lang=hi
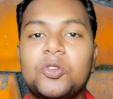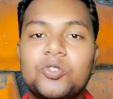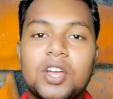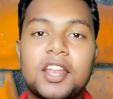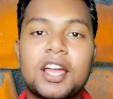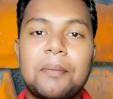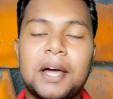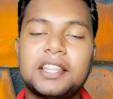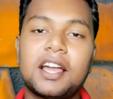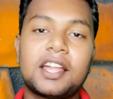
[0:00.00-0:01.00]
व्यूज़ अगर कम
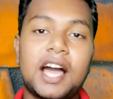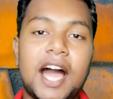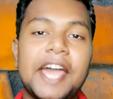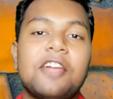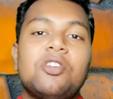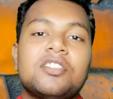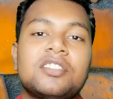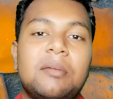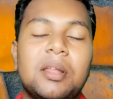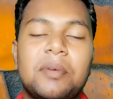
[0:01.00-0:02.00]
आते बनाते हैं अगर हाई रेगुलेशन
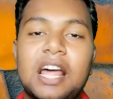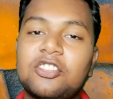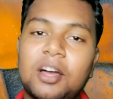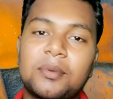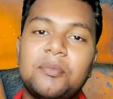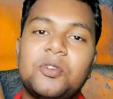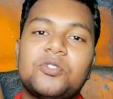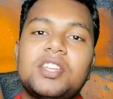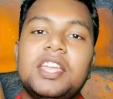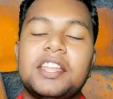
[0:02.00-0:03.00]
थंबनेल बनाते हो आपके
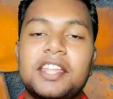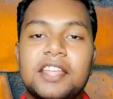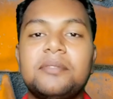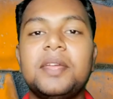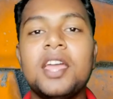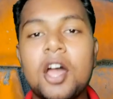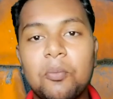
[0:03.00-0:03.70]
व्यूज़ की इंक्रीज भी